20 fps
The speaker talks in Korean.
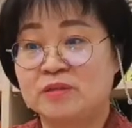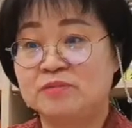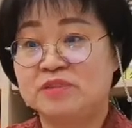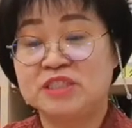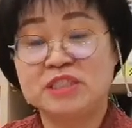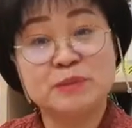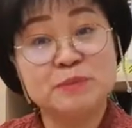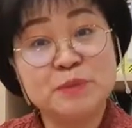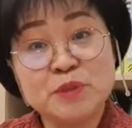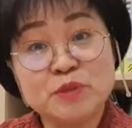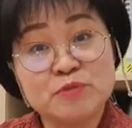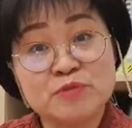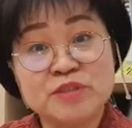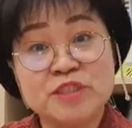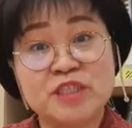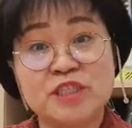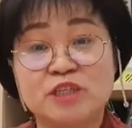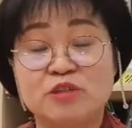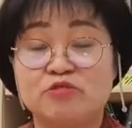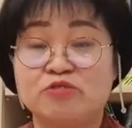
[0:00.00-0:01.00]
집이
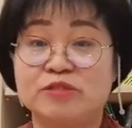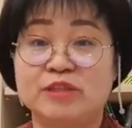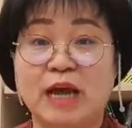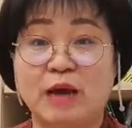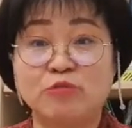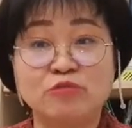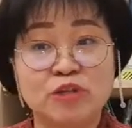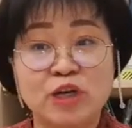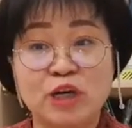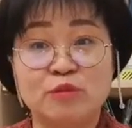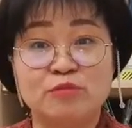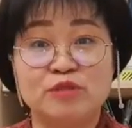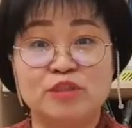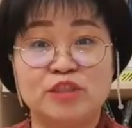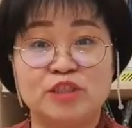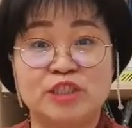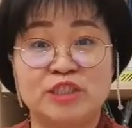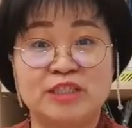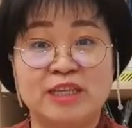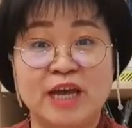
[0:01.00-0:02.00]
움직이고 나무가
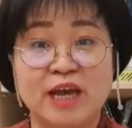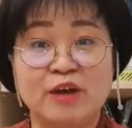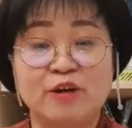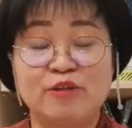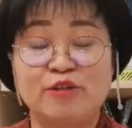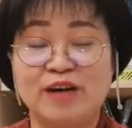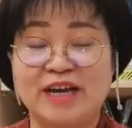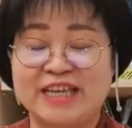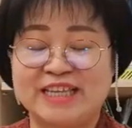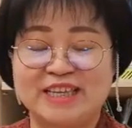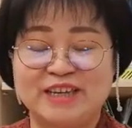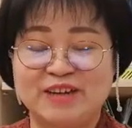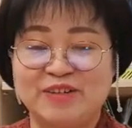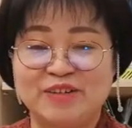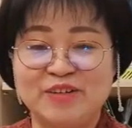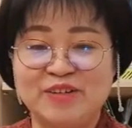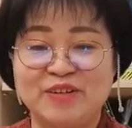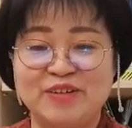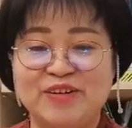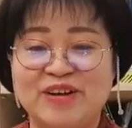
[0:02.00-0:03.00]
움직이나요?
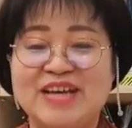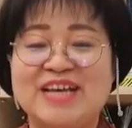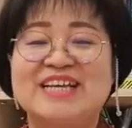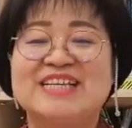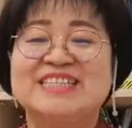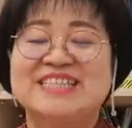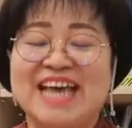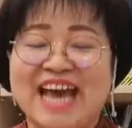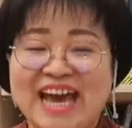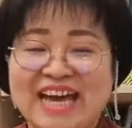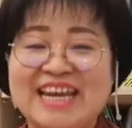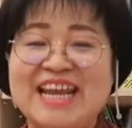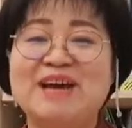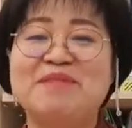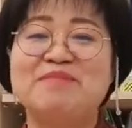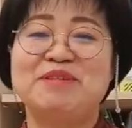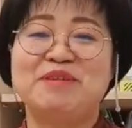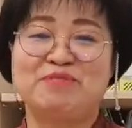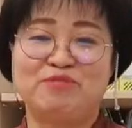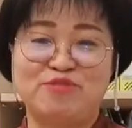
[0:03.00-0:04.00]
아니요.
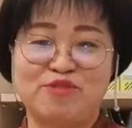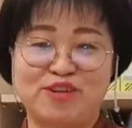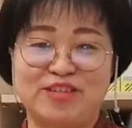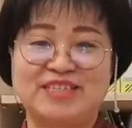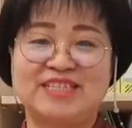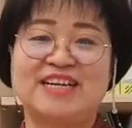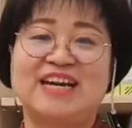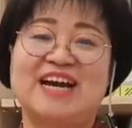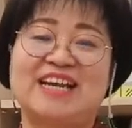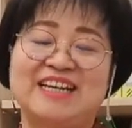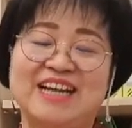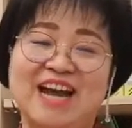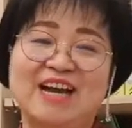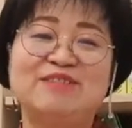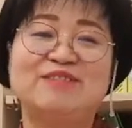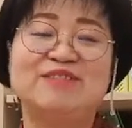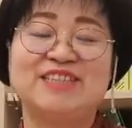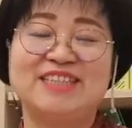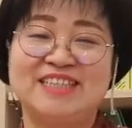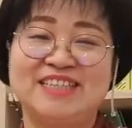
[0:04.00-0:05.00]
사람이 무엇인가를
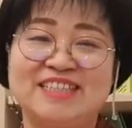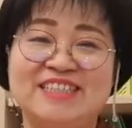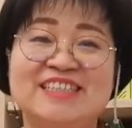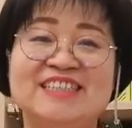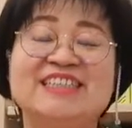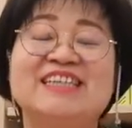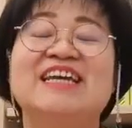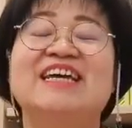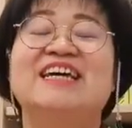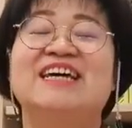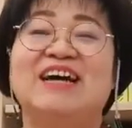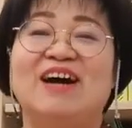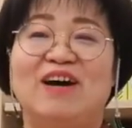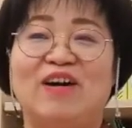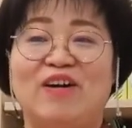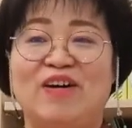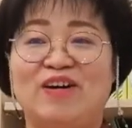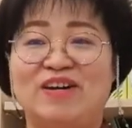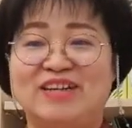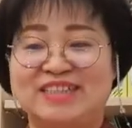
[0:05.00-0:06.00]
하고 있는
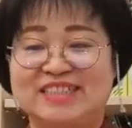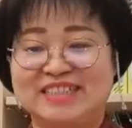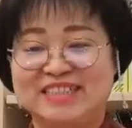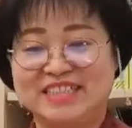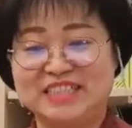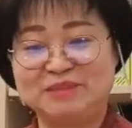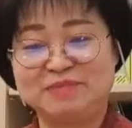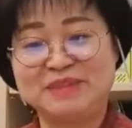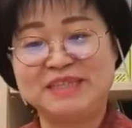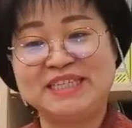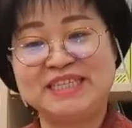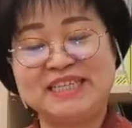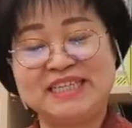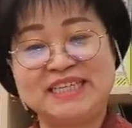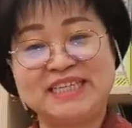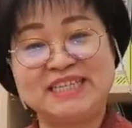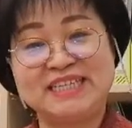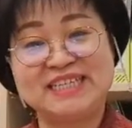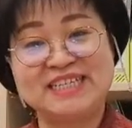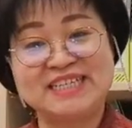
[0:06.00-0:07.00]
어, 그
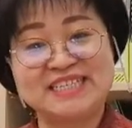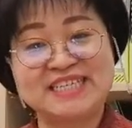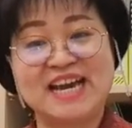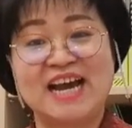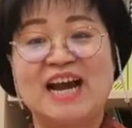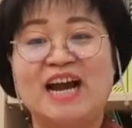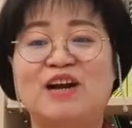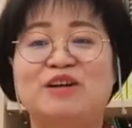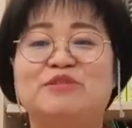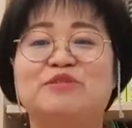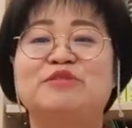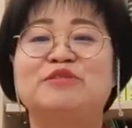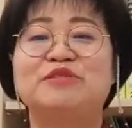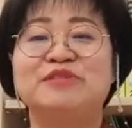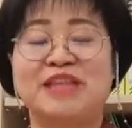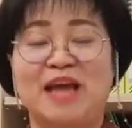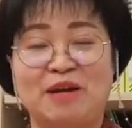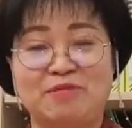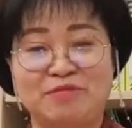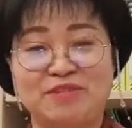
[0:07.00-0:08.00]
집이 등장하고
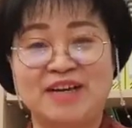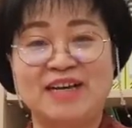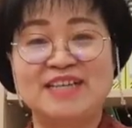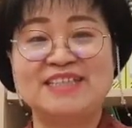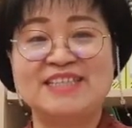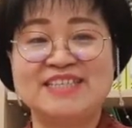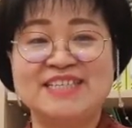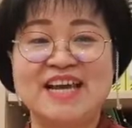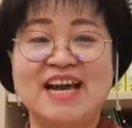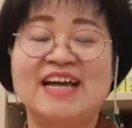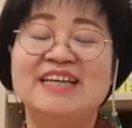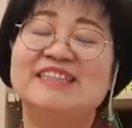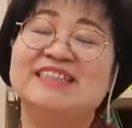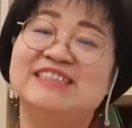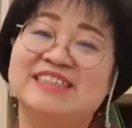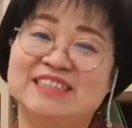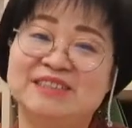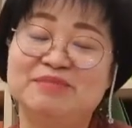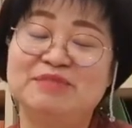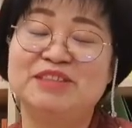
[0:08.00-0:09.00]
나무가 등장하는
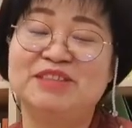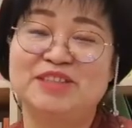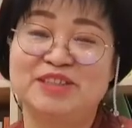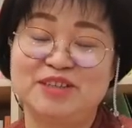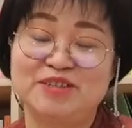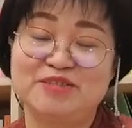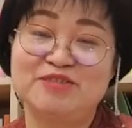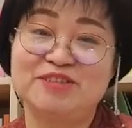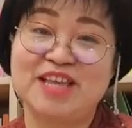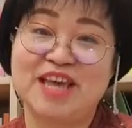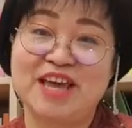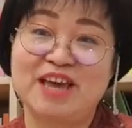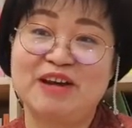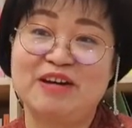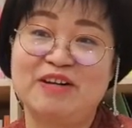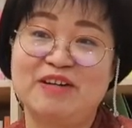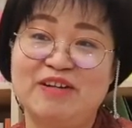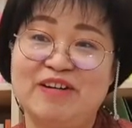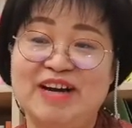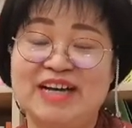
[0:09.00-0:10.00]
그림을 그려주세요
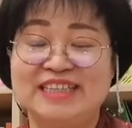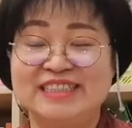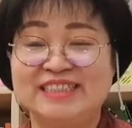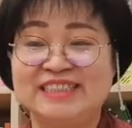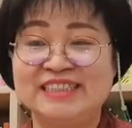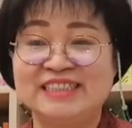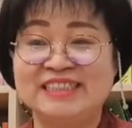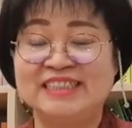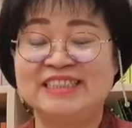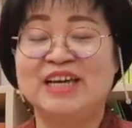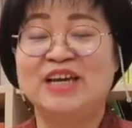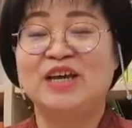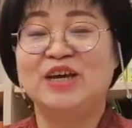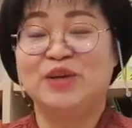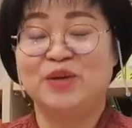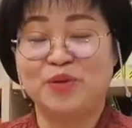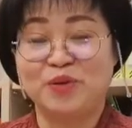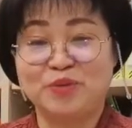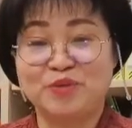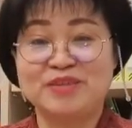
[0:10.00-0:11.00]
하는
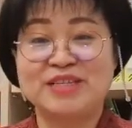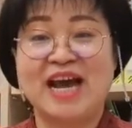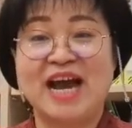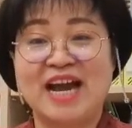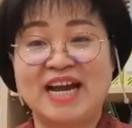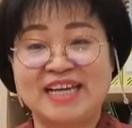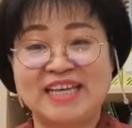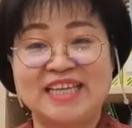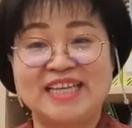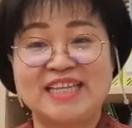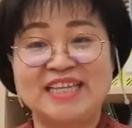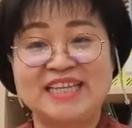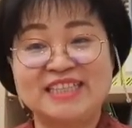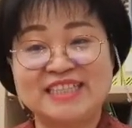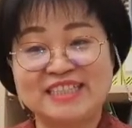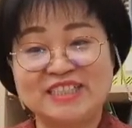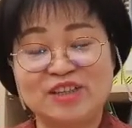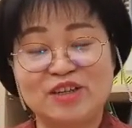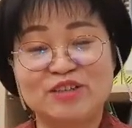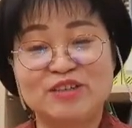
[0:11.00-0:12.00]
요구사항이 있는
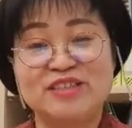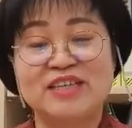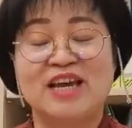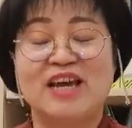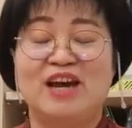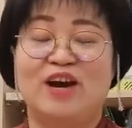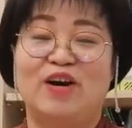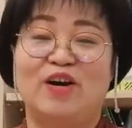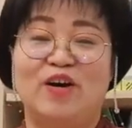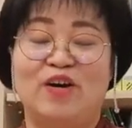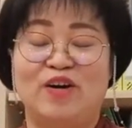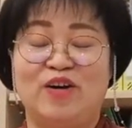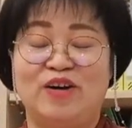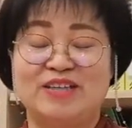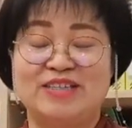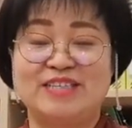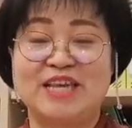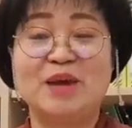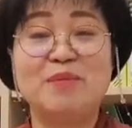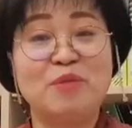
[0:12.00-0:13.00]
그런 어,
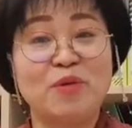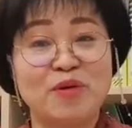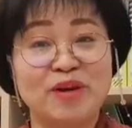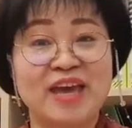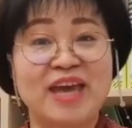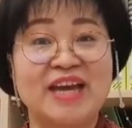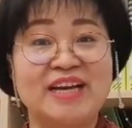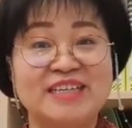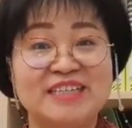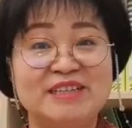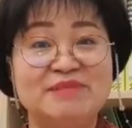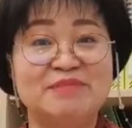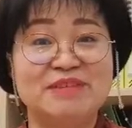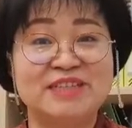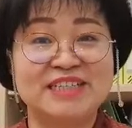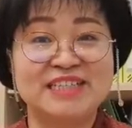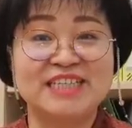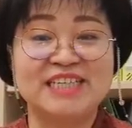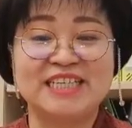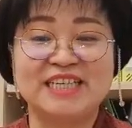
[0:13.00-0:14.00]
제목의
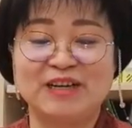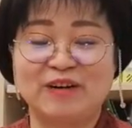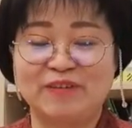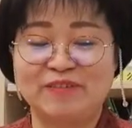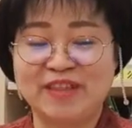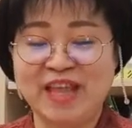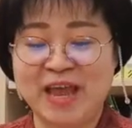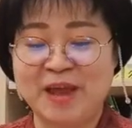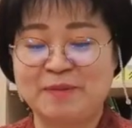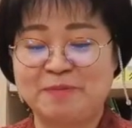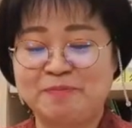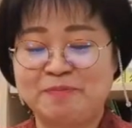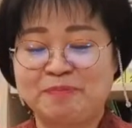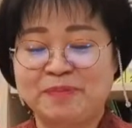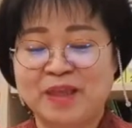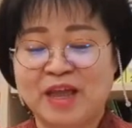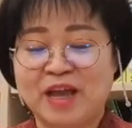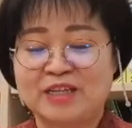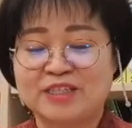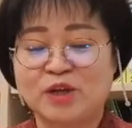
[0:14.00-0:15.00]
그림을 그리는 건데
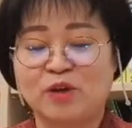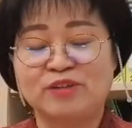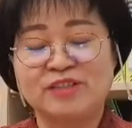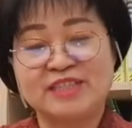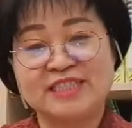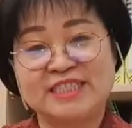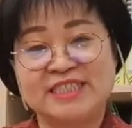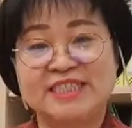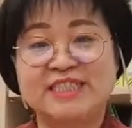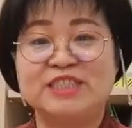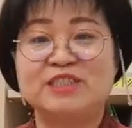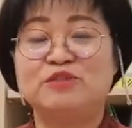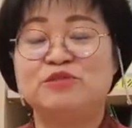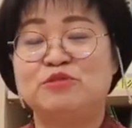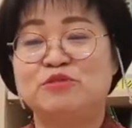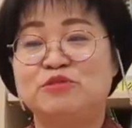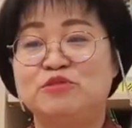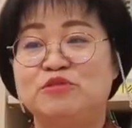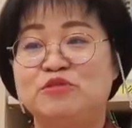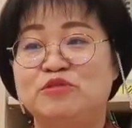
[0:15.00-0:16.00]
저는 이
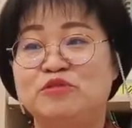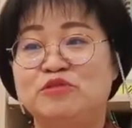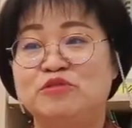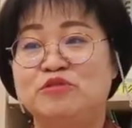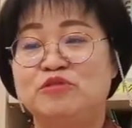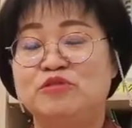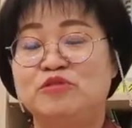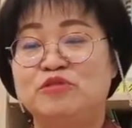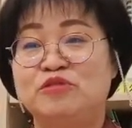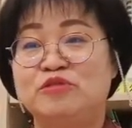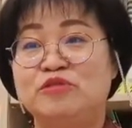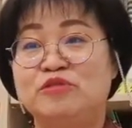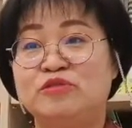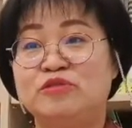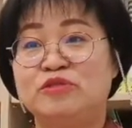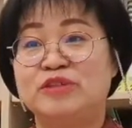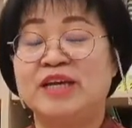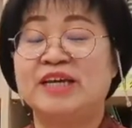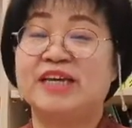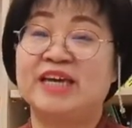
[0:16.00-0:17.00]

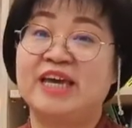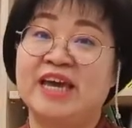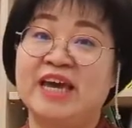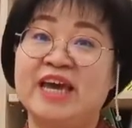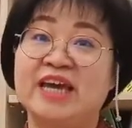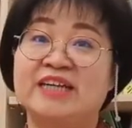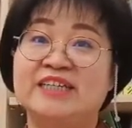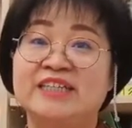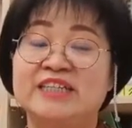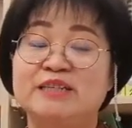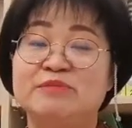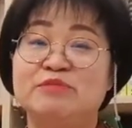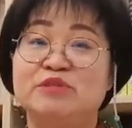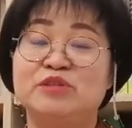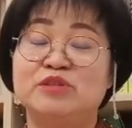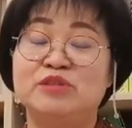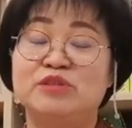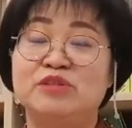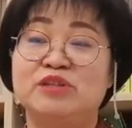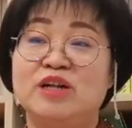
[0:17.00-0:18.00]
친구에게
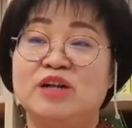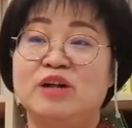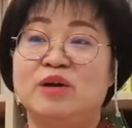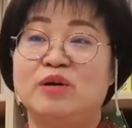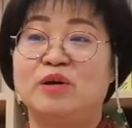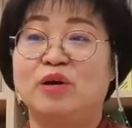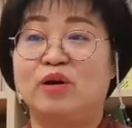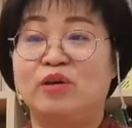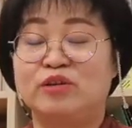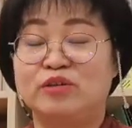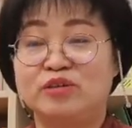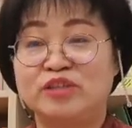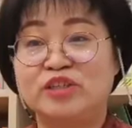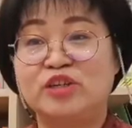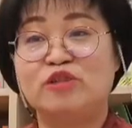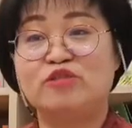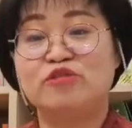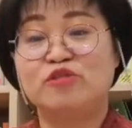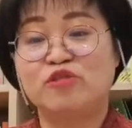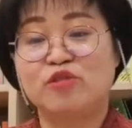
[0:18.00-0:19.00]
그림을 어,
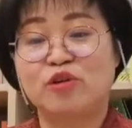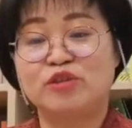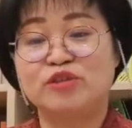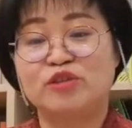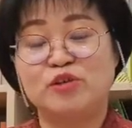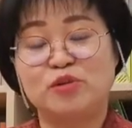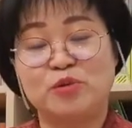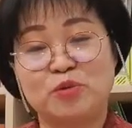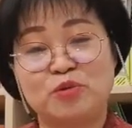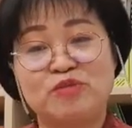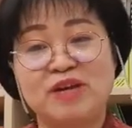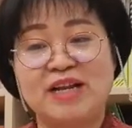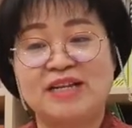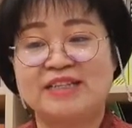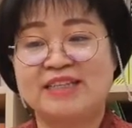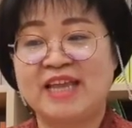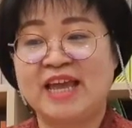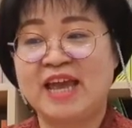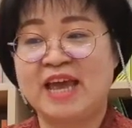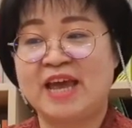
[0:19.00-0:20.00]
그려줄 것을
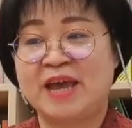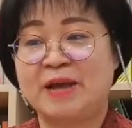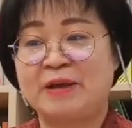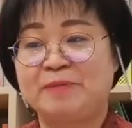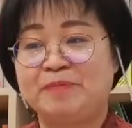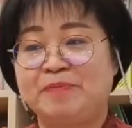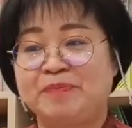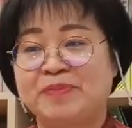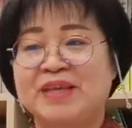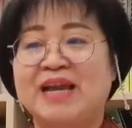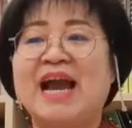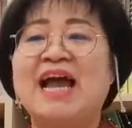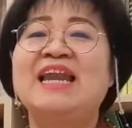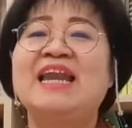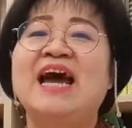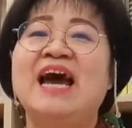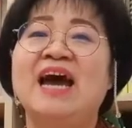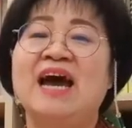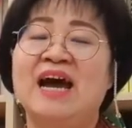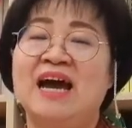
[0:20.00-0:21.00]
요구할 때
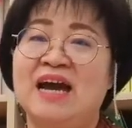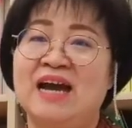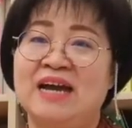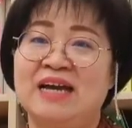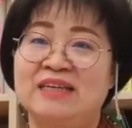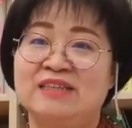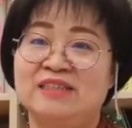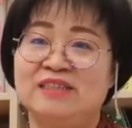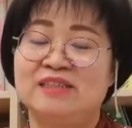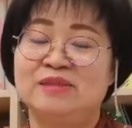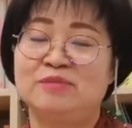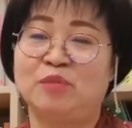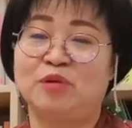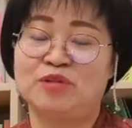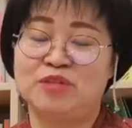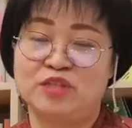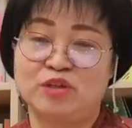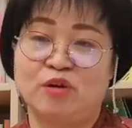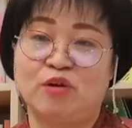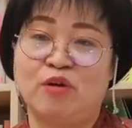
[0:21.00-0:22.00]
칼라를
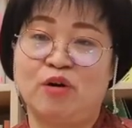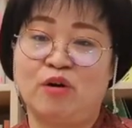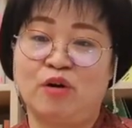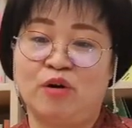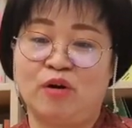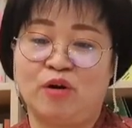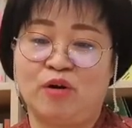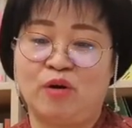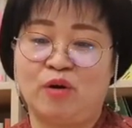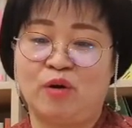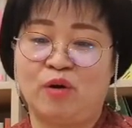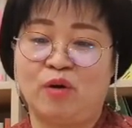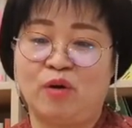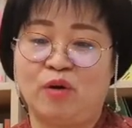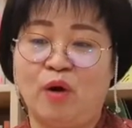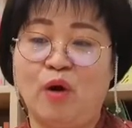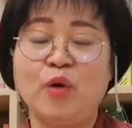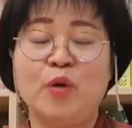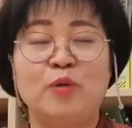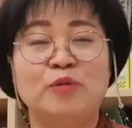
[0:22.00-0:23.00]
먼저 어,
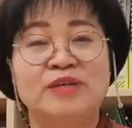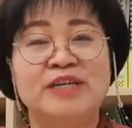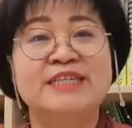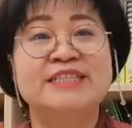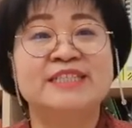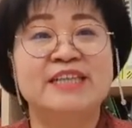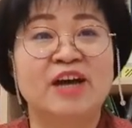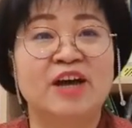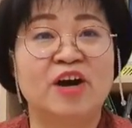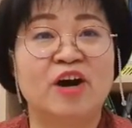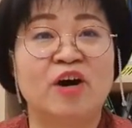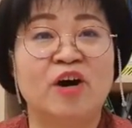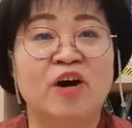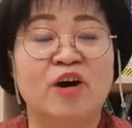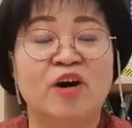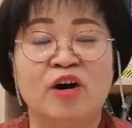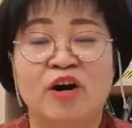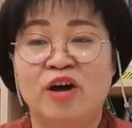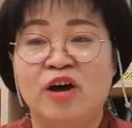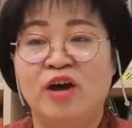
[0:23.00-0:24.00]
허용을
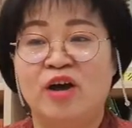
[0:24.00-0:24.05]
했어요.